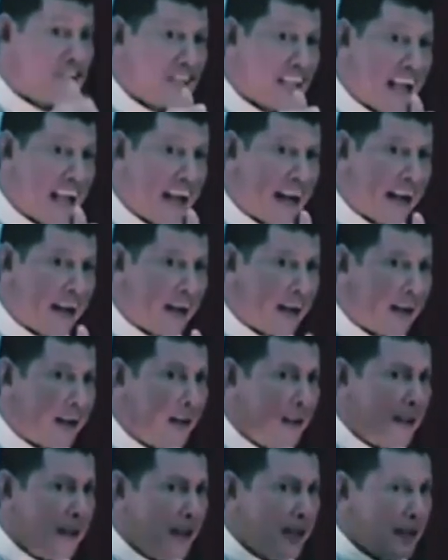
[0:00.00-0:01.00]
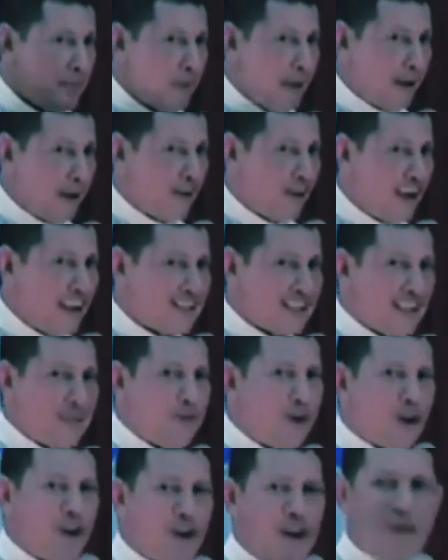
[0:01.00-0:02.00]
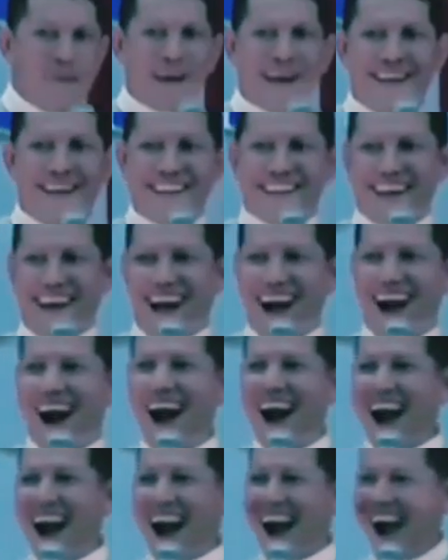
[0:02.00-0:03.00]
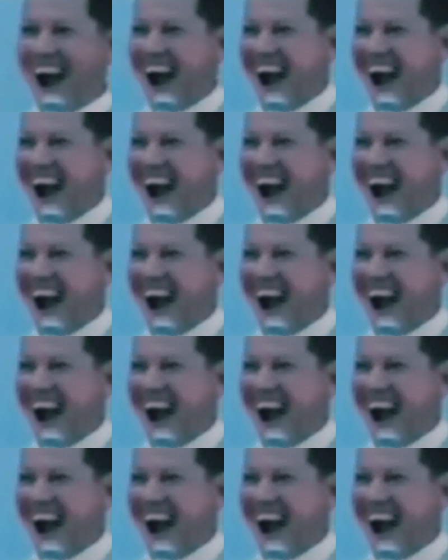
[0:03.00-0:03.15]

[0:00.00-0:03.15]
que hacer, pero nos hacemos los de Mérida.